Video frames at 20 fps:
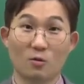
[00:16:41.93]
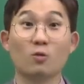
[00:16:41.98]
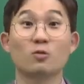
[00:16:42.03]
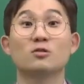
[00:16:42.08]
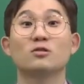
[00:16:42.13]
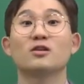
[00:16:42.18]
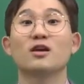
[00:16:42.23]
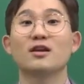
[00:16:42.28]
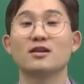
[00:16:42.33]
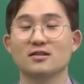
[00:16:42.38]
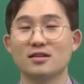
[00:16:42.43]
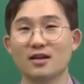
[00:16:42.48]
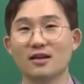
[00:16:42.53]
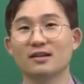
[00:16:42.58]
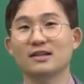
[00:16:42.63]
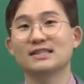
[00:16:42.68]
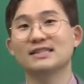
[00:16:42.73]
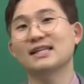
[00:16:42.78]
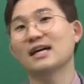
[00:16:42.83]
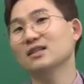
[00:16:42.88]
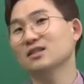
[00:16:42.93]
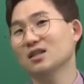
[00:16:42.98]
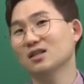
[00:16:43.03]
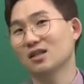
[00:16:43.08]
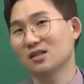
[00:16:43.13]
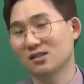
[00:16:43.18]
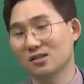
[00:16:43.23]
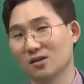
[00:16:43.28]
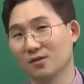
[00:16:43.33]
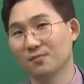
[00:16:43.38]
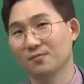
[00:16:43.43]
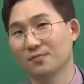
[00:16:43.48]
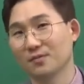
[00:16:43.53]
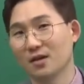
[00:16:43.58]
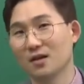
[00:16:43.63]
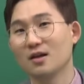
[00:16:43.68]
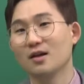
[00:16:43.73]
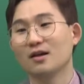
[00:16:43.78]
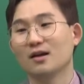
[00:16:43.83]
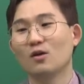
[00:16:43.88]
그게 이제 삭제됐어.
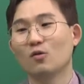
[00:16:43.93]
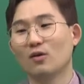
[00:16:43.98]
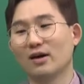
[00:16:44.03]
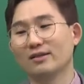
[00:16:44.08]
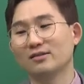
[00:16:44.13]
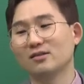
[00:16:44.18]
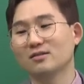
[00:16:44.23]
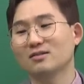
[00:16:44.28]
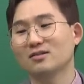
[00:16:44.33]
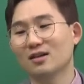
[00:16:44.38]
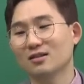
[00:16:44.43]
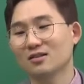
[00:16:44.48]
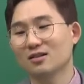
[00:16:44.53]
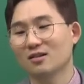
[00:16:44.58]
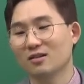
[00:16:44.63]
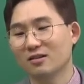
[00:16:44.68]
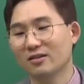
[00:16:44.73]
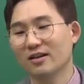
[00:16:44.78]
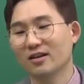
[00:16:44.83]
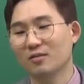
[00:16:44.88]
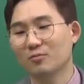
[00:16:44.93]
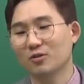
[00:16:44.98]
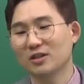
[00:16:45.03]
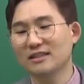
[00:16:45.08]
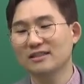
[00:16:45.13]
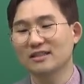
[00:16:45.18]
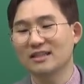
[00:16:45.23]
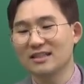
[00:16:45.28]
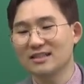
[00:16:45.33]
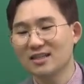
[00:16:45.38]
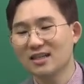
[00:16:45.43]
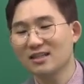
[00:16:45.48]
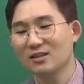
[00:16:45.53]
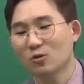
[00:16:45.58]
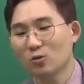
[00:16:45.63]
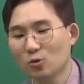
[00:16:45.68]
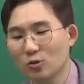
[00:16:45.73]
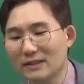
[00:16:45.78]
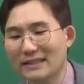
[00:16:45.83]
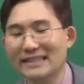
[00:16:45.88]
그러니까 완전히 삭제됐다기보단 이제
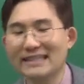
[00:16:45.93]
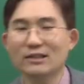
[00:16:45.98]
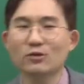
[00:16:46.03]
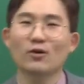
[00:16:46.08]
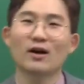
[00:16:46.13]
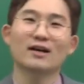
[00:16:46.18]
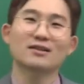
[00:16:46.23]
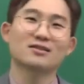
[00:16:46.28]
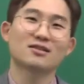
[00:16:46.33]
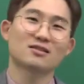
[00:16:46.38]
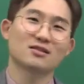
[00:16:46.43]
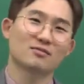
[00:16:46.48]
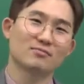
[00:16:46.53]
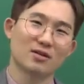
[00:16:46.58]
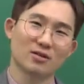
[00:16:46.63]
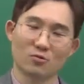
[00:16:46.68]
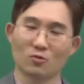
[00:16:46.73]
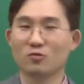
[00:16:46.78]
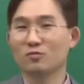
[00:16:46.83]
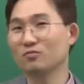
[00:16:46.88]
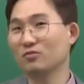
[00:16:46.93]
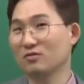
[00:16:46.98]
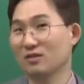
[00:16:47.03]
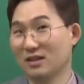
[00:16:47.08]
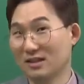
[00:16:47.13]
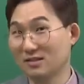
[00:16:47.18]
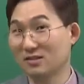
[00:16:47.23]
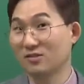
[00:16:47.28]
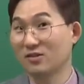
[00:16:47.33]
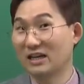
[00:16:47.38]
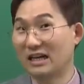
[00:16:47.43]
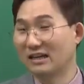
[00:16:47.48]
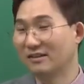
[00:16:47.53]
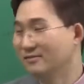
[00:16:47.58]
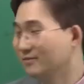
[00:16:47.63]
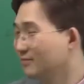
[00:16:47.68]
이것도 이과 학생들만 공부를 하는 거야.